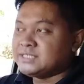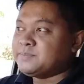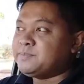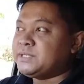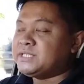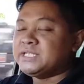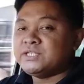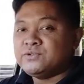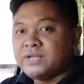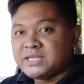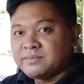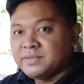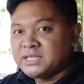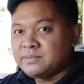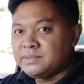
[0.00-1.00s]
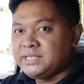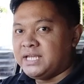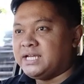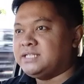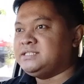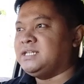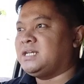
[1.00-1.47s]
seperti itu ya teman-teman
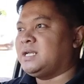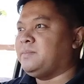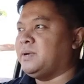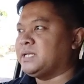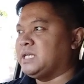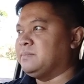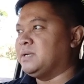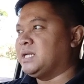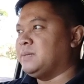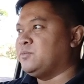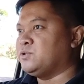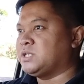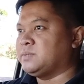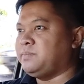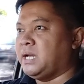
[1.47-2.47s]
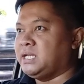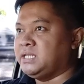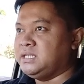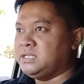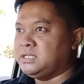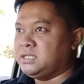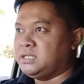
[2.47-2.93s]
ya cara bagaimana putar
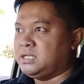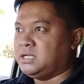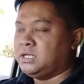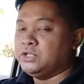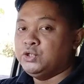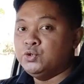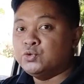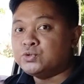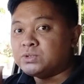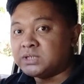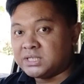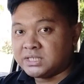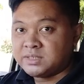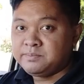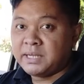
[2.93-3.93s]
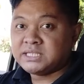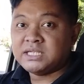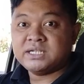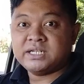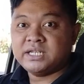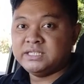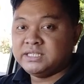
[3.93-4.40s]
balik eh, U-turn
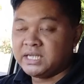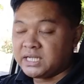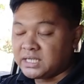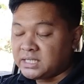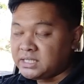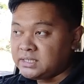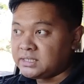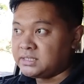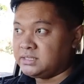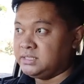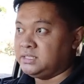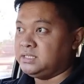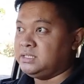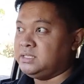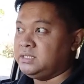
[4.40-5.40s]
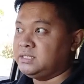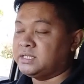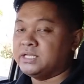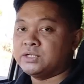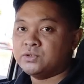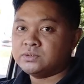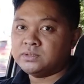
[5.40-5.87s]
bahasa kerennya di
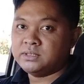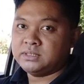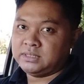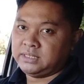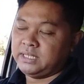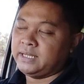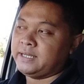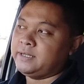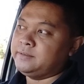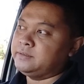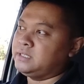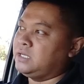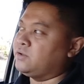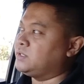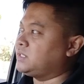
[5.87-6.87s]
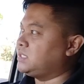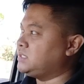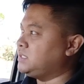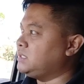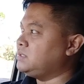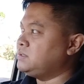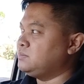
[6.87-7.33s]
ring road ya kalau kita
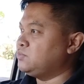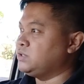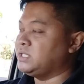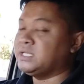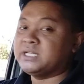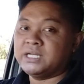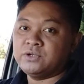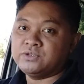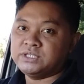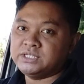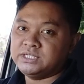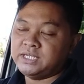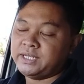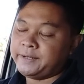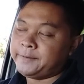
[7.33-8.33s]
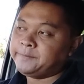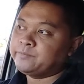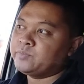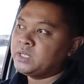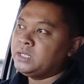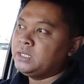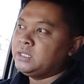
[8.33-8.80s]
sih punyanya ring road di sini ya
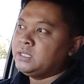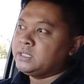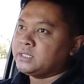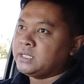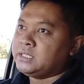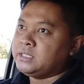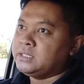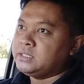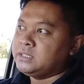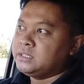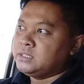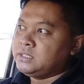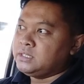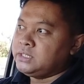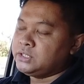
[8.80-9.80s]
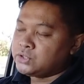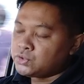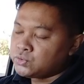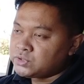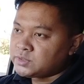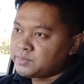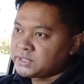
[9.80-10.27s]
okay,
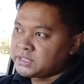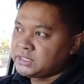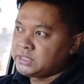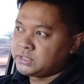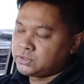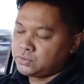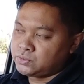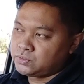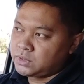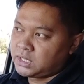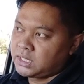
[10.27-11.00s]
itu seperti itu